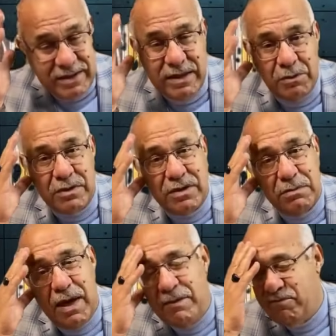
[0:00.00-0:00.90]
ستة من
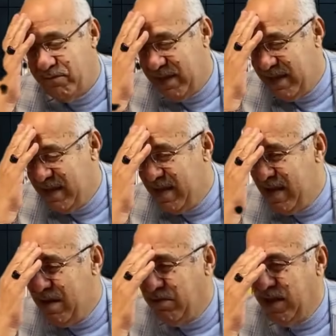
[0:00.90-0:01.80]
الصباح
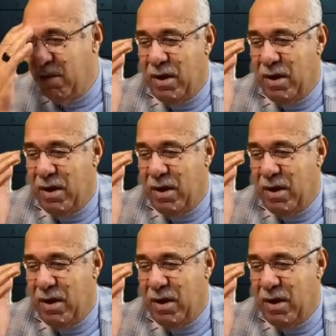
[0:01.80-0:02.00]
مشينا